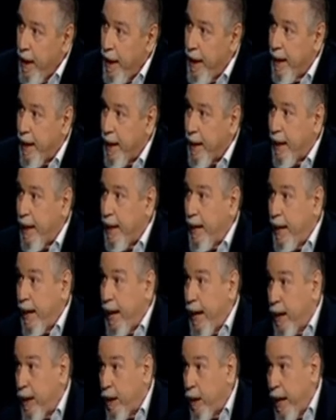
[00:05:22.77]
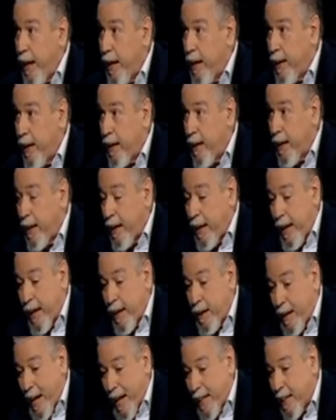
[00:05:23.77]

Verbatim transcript: era que el,